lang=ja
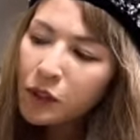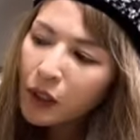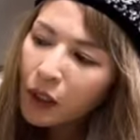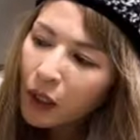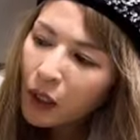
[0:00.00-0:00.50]

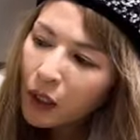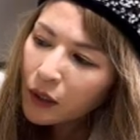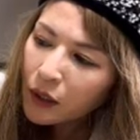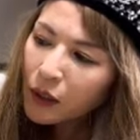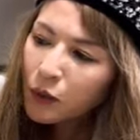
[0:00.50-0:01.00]
星が
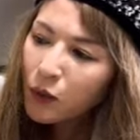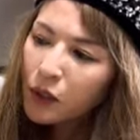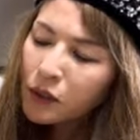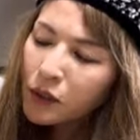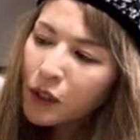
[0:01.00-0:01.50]
南東
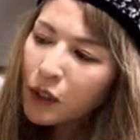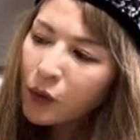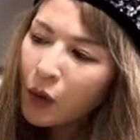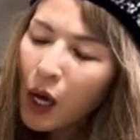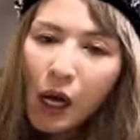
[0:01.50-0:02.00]
海道してたけど、